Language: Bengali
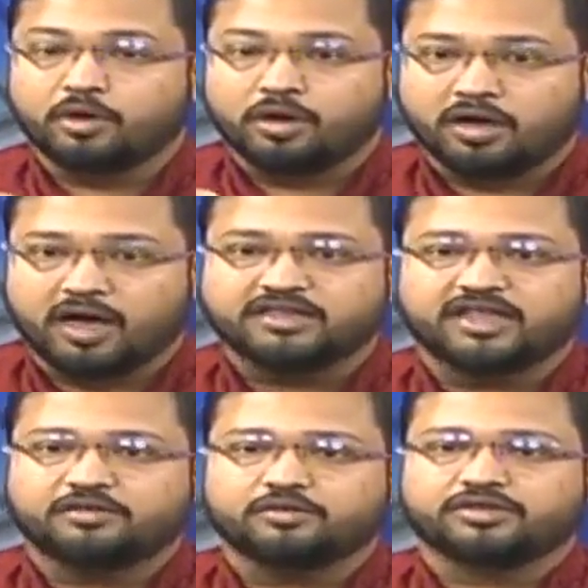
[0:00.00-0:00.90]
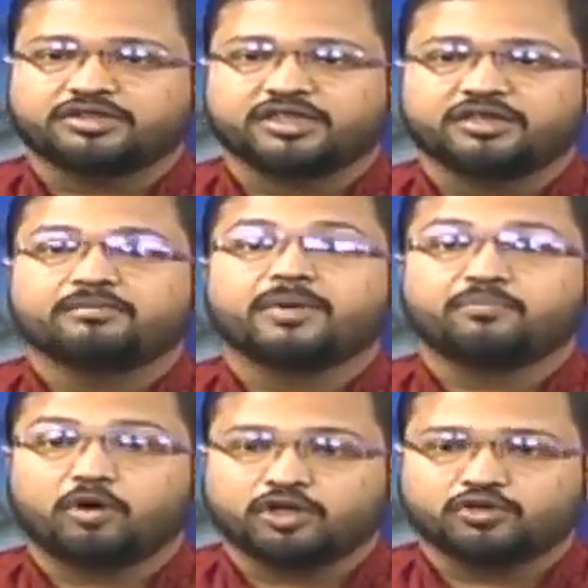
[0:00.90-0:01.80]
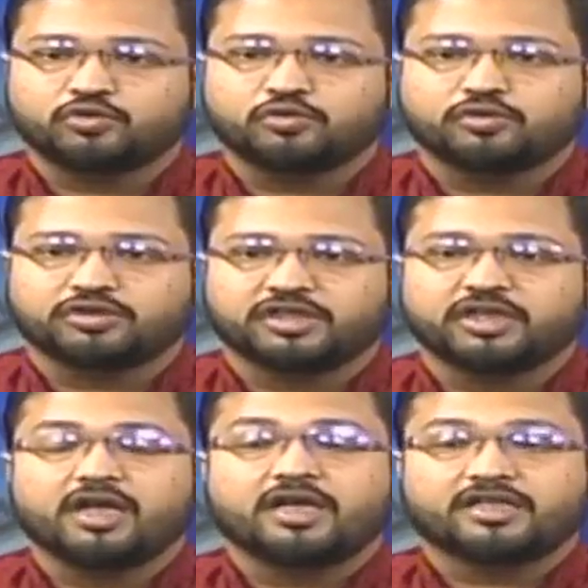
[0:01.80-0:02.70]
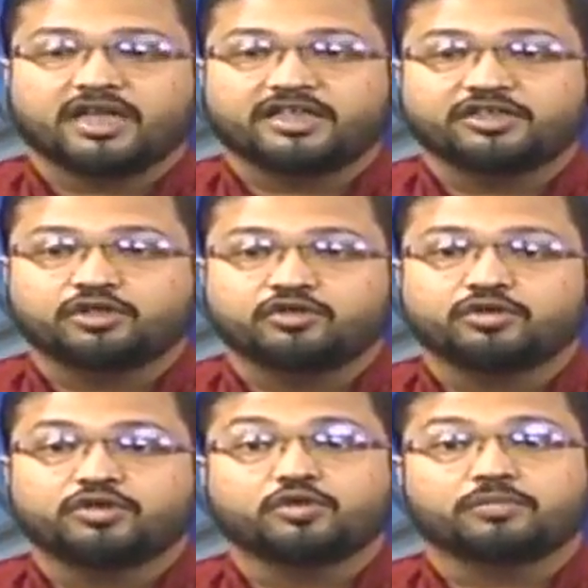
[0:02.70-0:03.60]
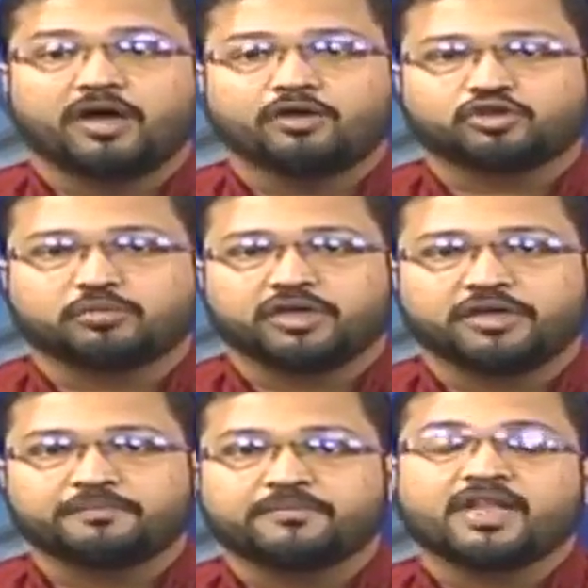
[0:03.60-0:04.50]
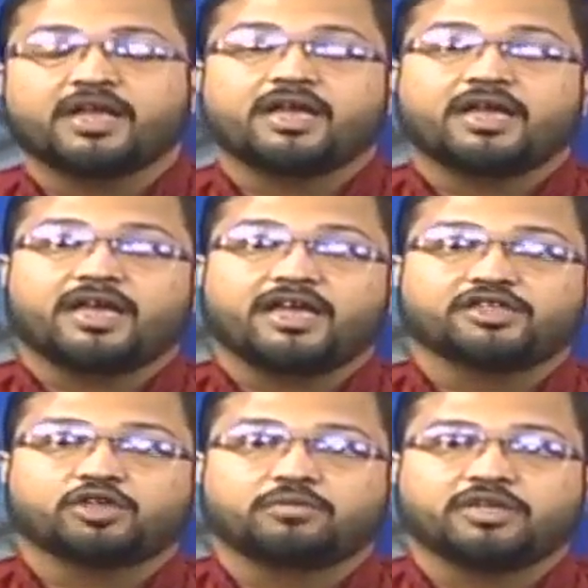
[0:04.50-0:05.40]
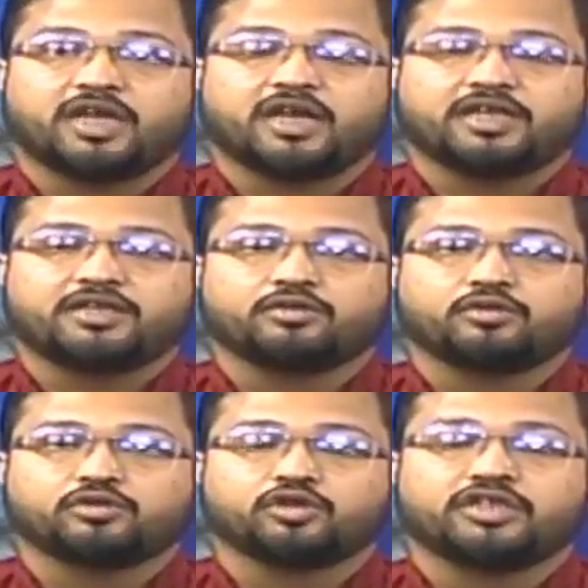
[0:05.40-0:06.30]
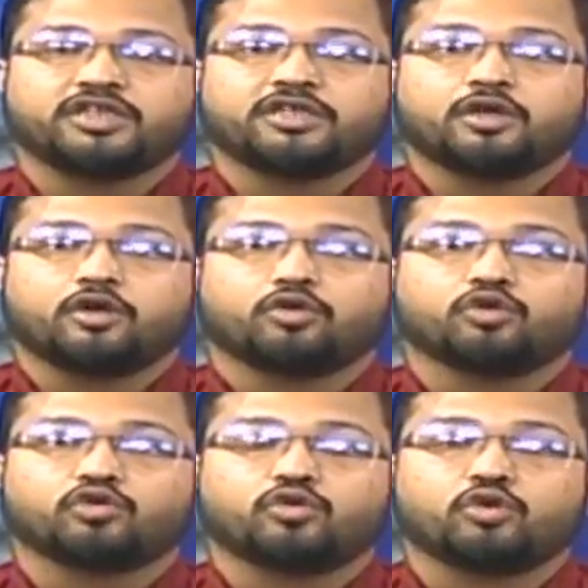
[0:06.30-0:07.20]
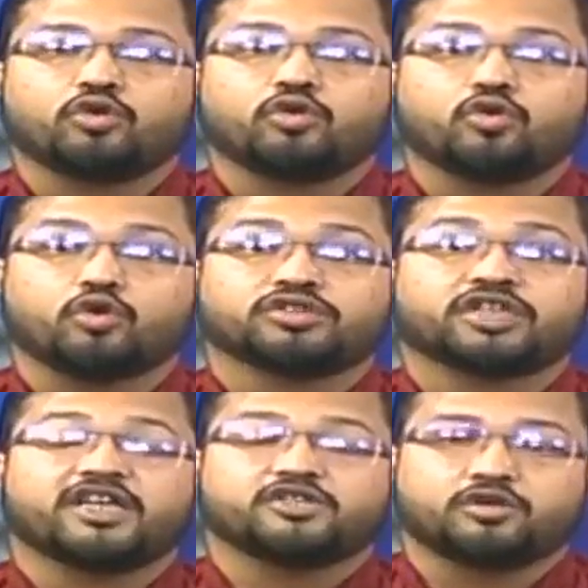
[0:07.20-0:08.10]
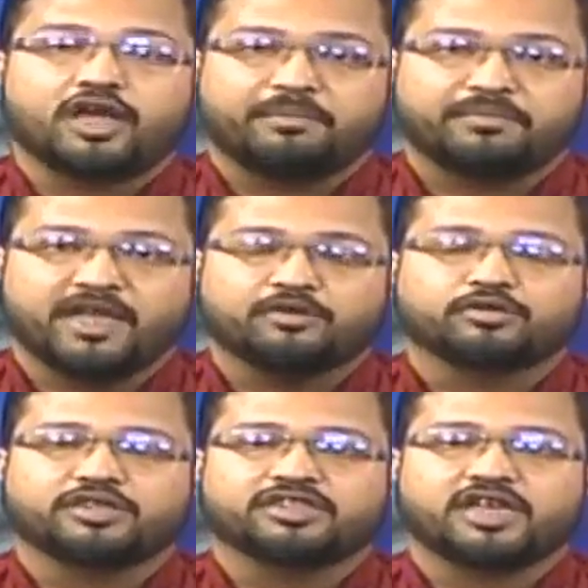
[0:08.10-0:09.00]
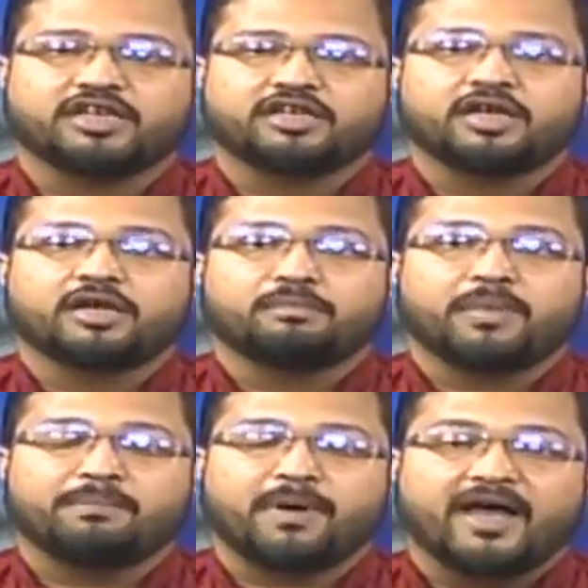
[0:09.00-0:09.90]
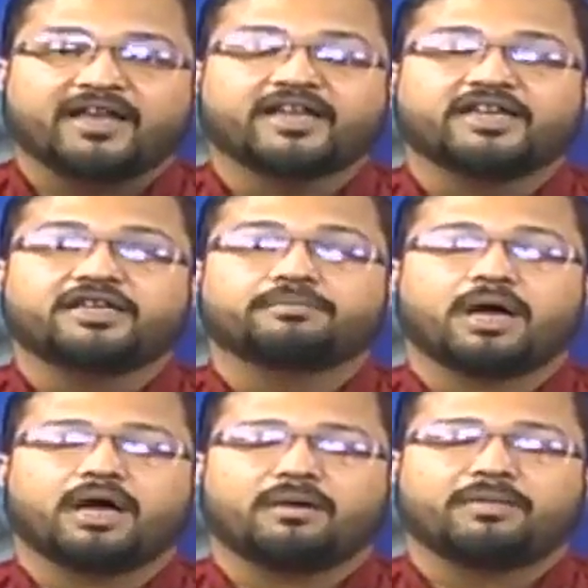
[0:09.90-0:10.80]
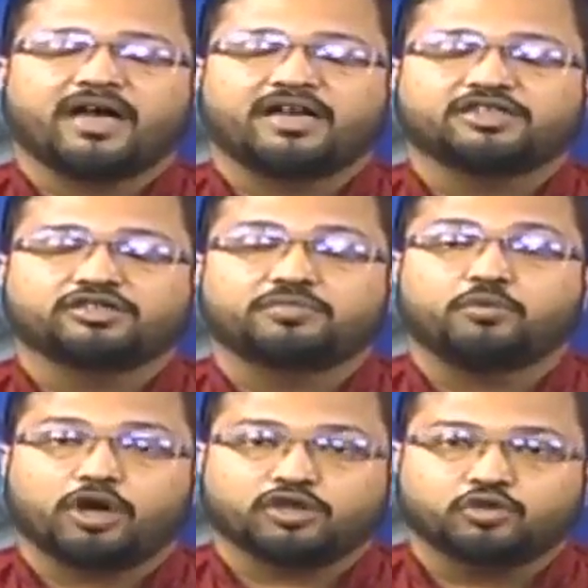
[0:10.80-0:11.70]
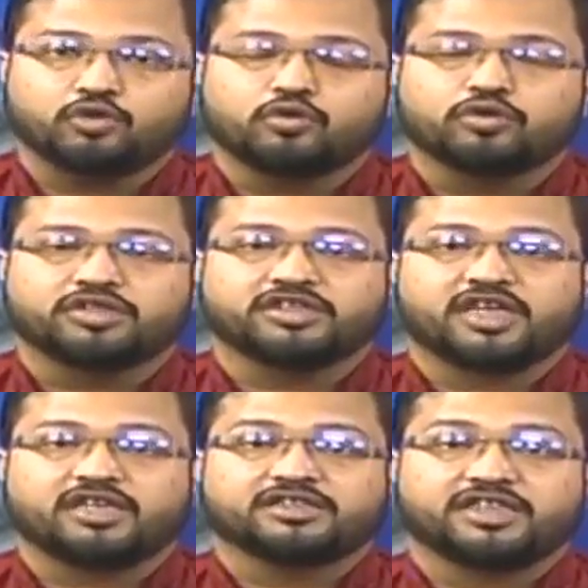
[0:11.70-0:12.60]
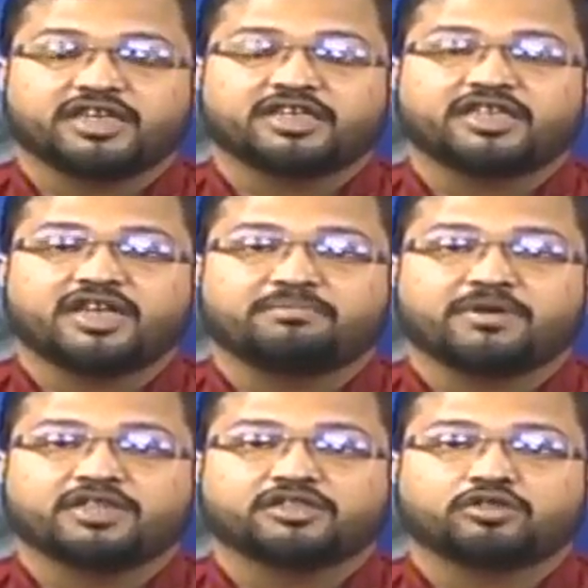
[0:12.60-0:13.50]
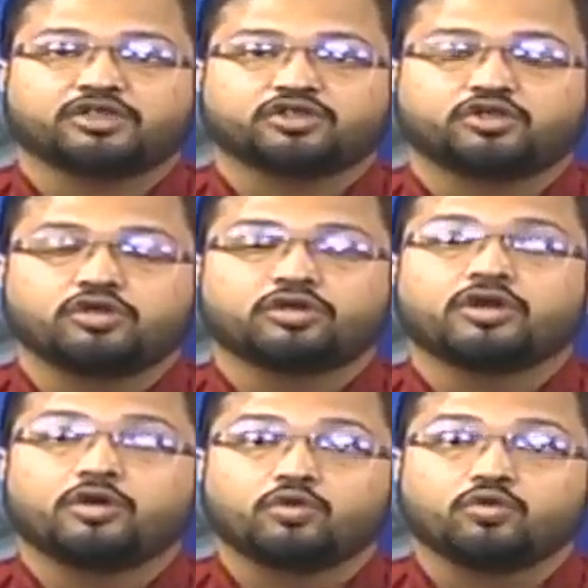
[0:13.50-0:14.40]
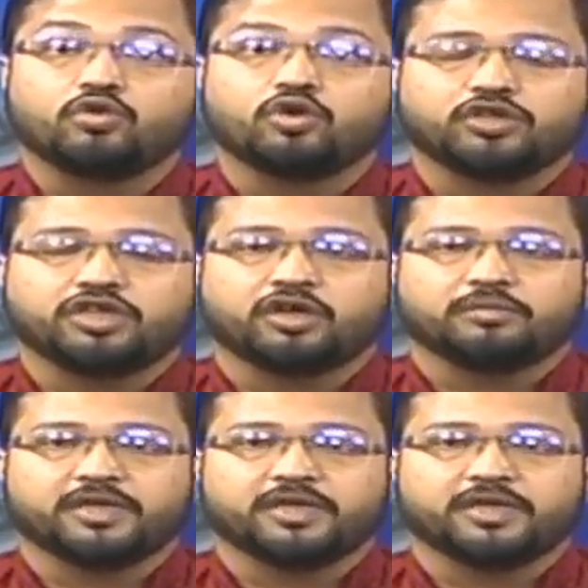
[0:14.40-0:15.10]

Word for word: কালচার করছেন বা পড়াশুনো করছেন তাদের জন্য কিন্তু ভালো সময় এই সময় তারা কিন্তু যদি নতুন কোনো কোর্সের জন্য অ্যাপ্লাই করতে যান বা বাইরে নি বাইরে যদি পড়াশুনো করতে চান সেক্ষেত্রে আপনাদের যথেষ্ট উন্নতি হবে